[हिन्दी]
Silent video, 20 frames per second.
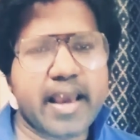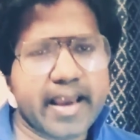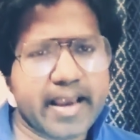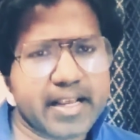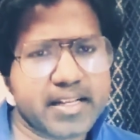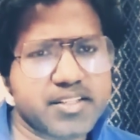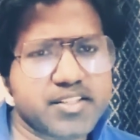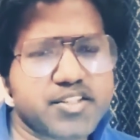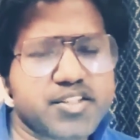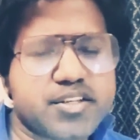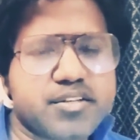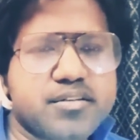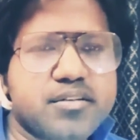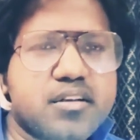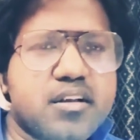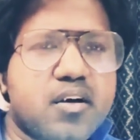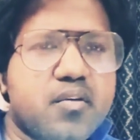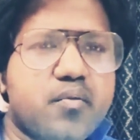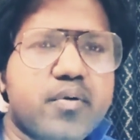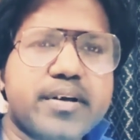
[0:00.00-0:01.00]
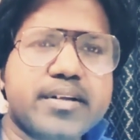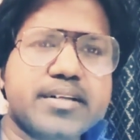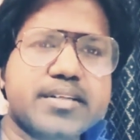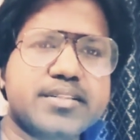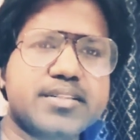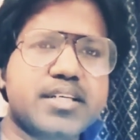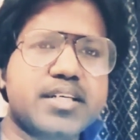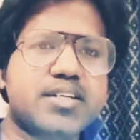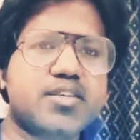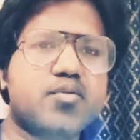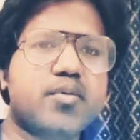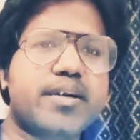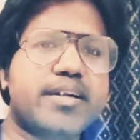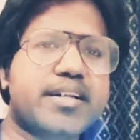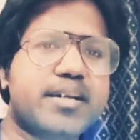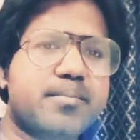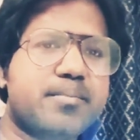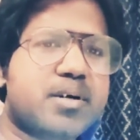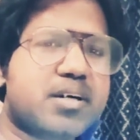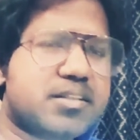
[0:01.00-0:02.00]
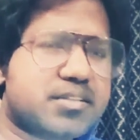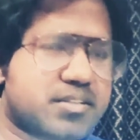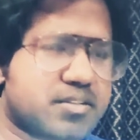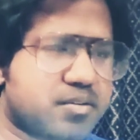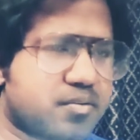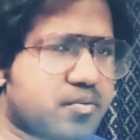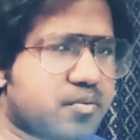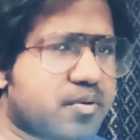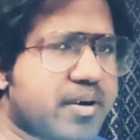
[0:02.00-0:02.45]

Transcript: एंड जनरल अवेयरनेस एट ट्वेंटी मार्क्स का